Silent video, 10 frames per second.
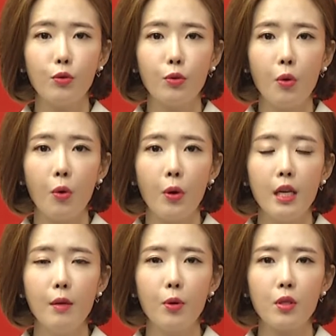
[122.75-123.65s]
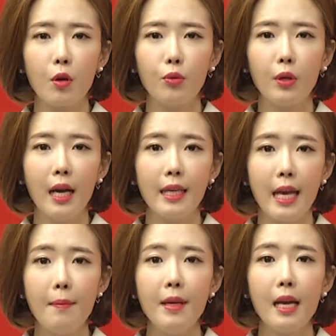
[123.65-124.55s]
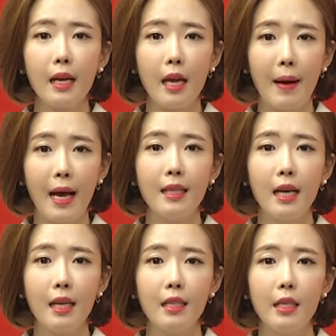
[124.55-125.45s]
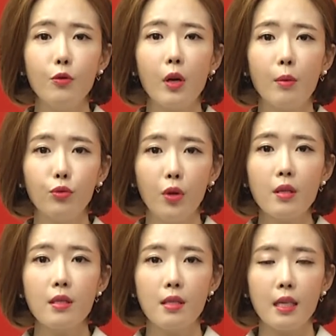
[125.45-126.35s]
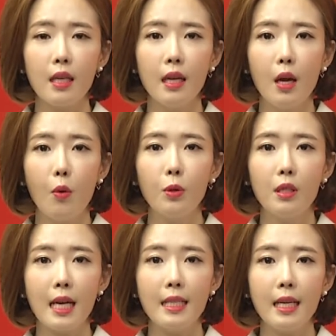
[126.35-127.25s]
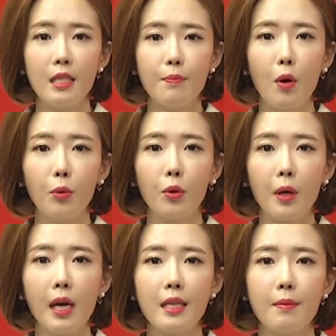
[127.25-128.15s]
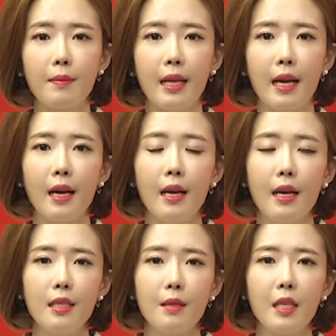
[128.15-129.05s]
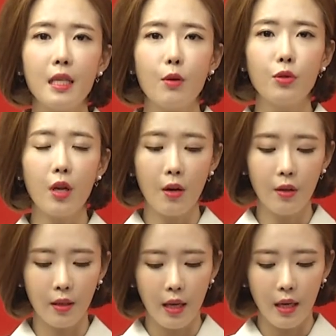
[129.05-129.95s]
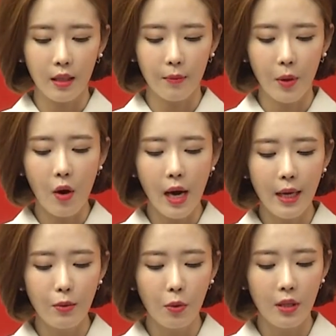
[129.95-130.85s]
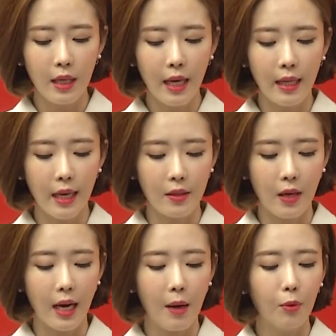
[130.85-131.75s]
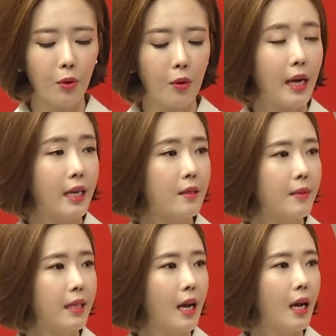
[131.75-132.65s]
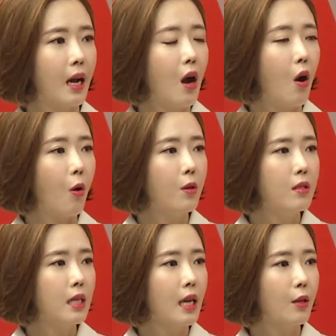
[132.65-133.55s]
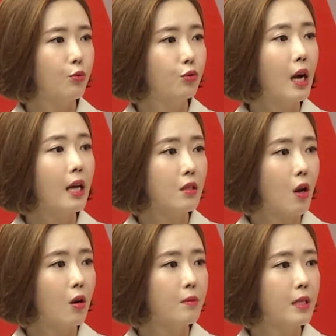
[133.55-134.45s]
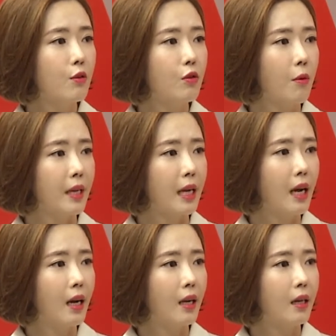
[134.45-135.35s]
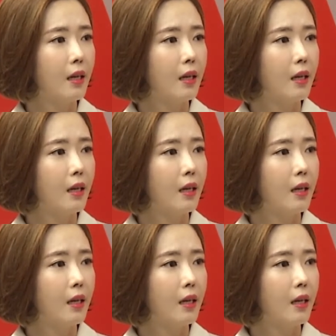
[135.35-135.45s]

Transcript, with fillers: 두고 일본 정부가 예민하게 반응하는 이유가 무엇인지 오늘 자세히 짚어보도록 하겠습니다. 심 기자 우선 그 평화의 소녀상에 대해서 알아보도록 하겠습니다. 언제 누가 처음 세운 겁니까?